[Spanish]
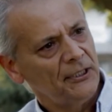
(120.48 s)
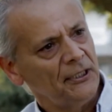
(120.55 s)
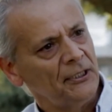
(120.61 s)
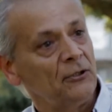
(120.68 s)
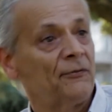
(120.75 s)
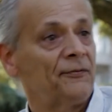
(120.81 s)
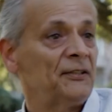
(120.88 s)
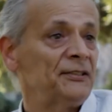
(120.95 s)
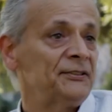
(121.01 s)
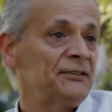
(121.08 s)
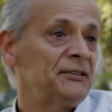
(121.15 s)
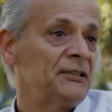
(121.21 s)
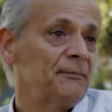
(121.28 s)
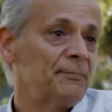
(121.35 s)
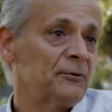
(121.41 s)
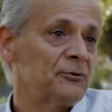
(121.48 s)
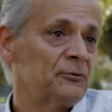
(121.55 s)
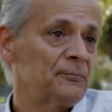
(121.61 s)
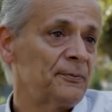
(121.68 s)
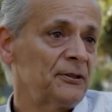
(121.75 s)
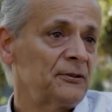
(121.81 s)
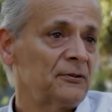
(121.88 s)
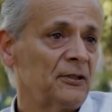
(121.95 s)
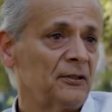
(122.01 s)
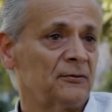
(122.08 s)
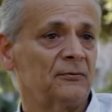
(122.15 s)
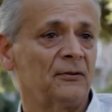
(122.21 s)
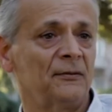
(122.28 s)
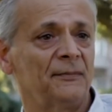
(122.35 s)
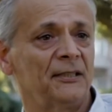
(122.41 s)
Y lo felicité, por supuesto,
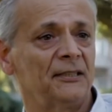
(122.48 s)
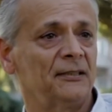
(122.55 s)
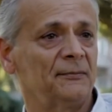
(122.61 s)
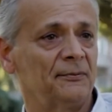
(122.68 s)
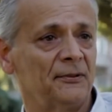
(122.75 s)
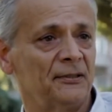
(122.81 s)
naturalmente,